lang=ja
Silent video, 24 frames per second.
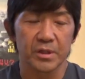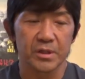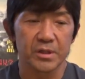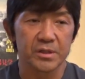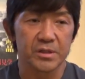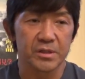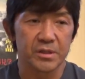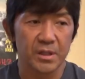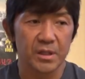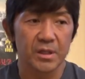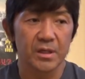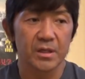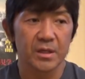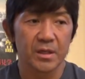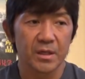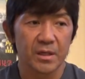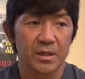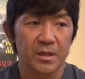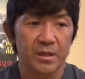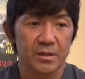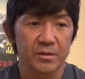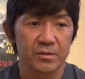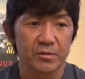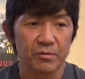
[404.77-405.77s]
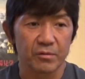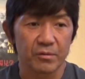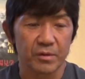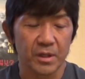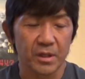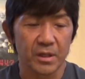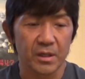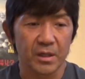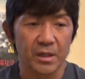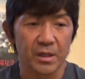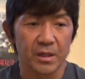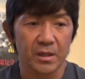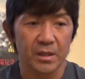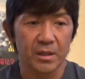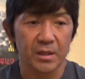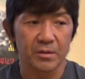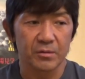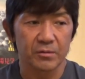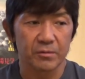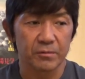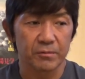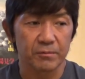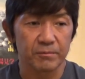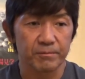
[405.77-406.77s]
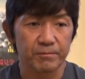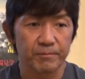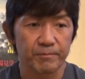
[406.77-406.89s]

りしてそのなんかあの